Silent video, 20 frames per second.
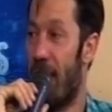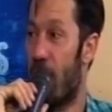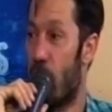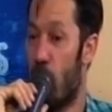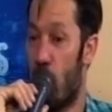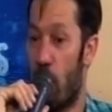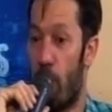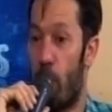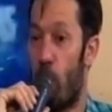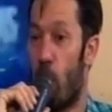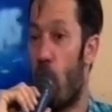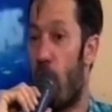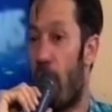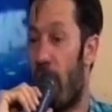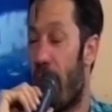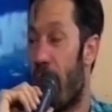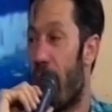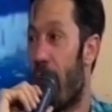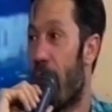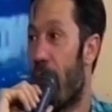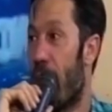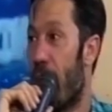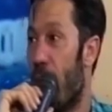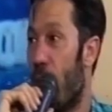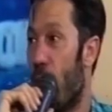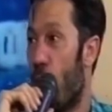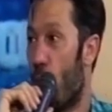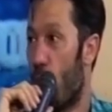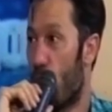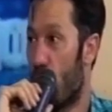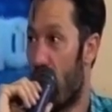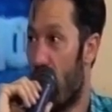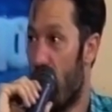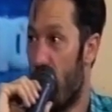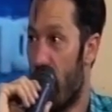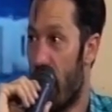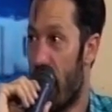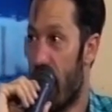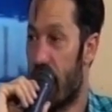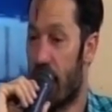sino que puedo arreglar cosas en mi
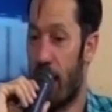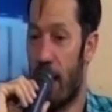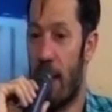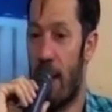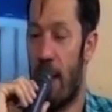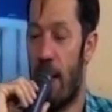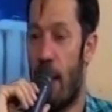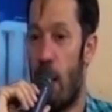casa,